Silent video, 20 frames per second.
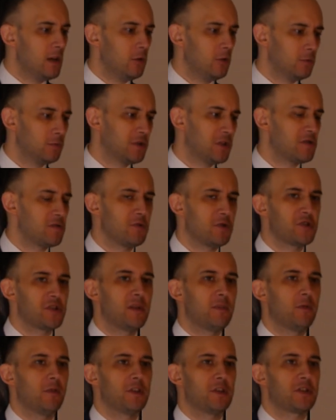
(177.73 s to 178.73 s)
Lub też
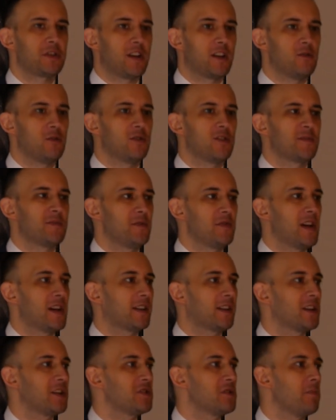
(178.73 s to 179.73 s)
można powiedzieć taką
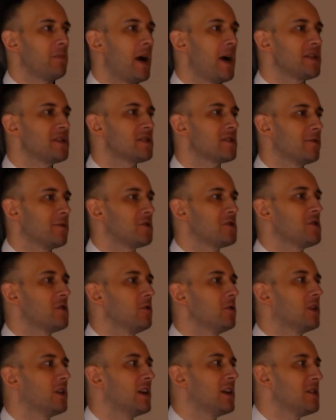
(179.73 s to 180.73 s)
gospodarkę, gdzie państwo się
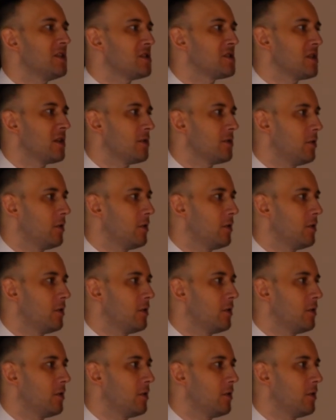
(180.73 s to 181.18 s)
ogranicza